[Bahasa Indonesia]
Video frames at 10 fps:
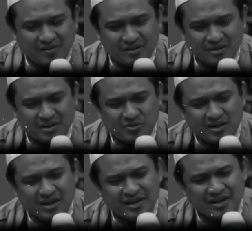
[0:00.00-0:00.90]
kepada Allah
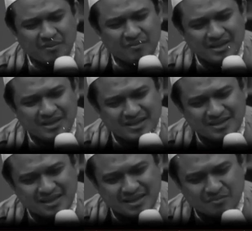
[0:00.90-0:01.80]
itu adalah nikmat
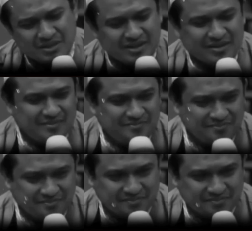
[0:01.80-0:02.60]
yang sangat besar.